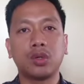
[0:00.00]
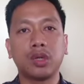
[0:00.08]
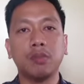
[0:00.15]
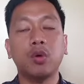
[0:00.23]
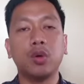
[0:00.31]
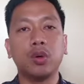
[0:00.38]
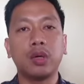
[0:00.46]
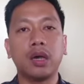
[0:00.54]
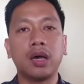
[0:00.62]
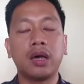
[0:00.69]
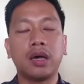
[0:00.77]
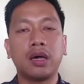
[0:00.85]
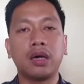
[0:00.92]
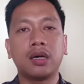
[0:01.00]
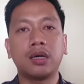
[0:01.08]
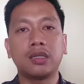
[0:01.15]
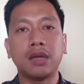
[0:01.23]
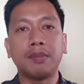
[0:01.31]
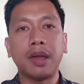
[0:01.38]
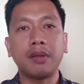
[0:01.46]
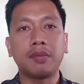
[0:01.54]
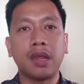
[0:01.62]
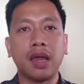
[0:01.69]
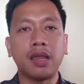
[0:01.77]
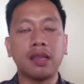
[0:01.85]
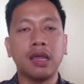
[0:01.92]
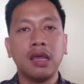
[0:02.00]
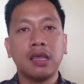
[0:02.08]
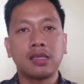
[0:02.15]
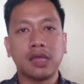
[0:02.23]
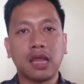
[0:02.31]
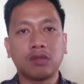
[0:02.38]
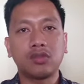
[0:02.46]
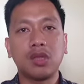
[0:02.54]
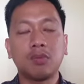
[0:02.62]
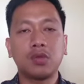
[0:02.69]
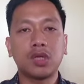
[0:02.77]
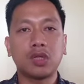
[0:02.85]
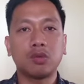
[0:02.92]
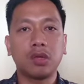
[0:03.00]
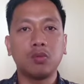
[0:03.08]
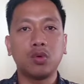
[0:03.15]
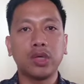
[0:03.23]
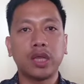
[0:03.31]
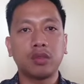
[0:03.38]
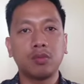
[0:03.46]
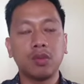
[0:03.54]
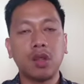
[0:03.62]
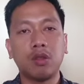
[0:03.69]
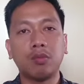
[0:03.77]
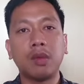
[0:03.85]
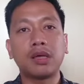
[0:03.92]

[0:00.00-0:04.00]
ribu uh, jamaah yang berangkat, 161 ribunya itu melalui